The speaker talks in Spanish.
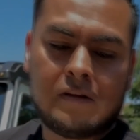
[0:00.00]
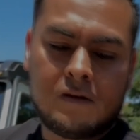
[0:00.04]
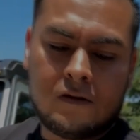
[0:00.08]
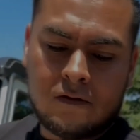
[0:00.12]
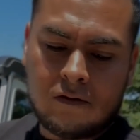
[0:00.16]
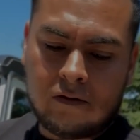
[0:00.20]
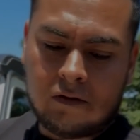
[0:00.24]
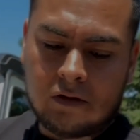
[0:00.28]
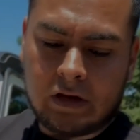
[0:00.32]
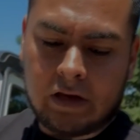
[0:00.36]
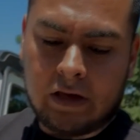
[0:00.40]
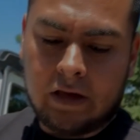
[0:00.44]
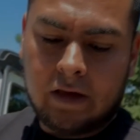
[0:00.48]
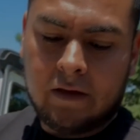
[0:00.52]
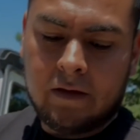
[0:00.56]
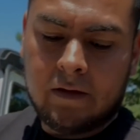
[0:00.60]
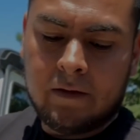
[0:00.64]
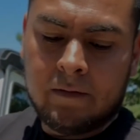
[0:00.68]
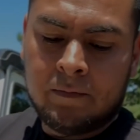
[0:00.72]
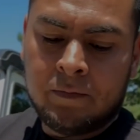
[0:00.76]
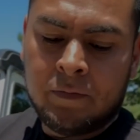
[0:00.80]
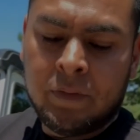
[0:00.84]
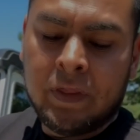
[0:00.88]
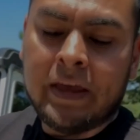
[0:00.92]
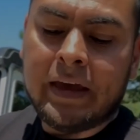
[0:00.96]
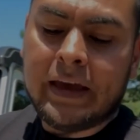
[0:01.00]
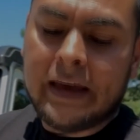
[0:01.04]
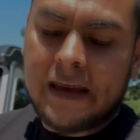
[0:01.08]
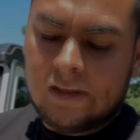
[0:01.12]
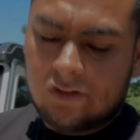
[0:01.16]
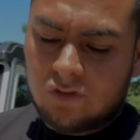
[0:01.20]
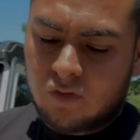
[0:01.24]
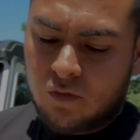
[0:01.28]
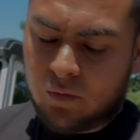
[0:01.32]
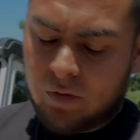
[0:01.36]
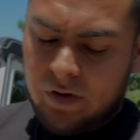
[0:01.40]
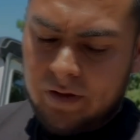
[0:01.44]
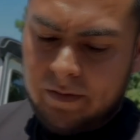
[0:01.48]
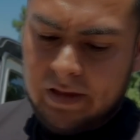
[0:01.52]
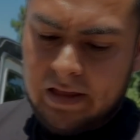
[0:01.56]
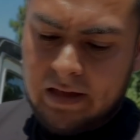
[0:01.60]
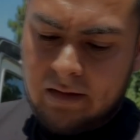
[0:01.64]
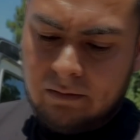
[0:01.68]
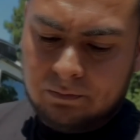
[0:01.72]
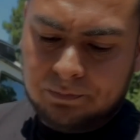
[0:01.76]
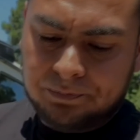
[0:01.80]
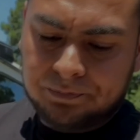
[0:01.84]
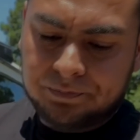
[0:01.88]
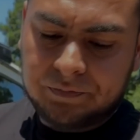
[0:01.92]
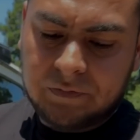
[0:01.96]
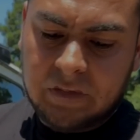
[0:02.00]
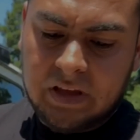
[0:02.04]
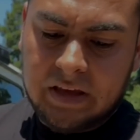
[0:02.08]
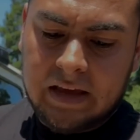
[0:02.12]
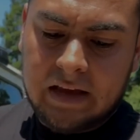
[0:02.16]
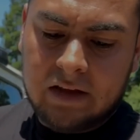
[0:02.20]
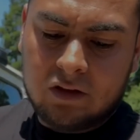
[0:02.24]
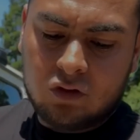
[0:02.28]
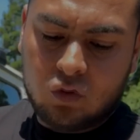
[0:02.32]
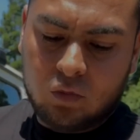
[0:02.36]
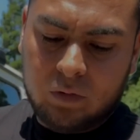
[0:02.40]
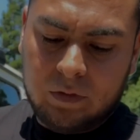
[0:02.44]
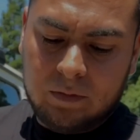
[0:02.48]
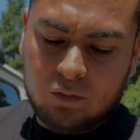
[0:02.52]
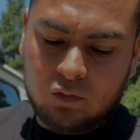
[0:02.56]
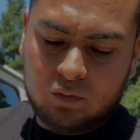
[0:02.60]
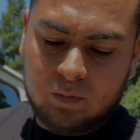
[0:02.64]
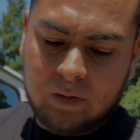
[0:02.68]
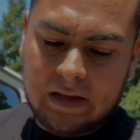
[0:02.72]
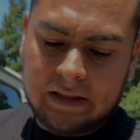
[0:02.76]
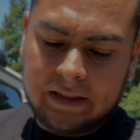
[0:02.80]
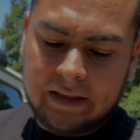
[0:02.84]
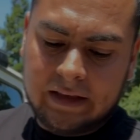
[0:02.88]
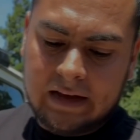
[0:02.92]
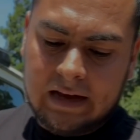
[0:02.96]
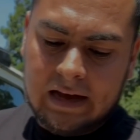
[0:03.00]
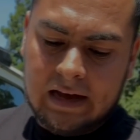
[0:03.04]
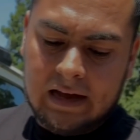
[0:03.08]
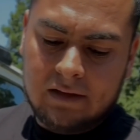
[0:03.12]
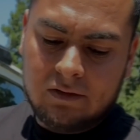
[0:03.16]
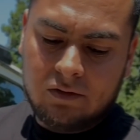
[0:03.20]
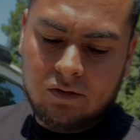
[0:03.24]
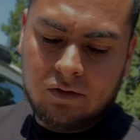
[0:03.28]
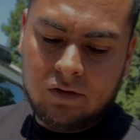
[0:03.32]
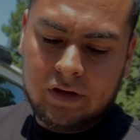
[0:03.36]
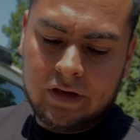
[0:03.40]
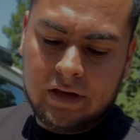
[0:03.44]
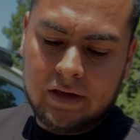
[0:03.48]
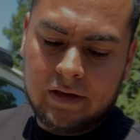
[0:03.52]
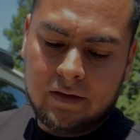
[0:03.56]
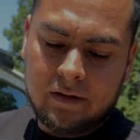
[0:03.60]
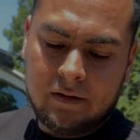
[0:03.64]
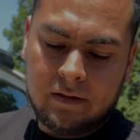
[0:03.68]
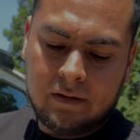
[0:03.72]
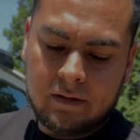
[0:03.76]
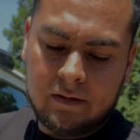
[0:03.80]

Ok, eso fue, ¿verdad? Y ya estuvimos platicando y...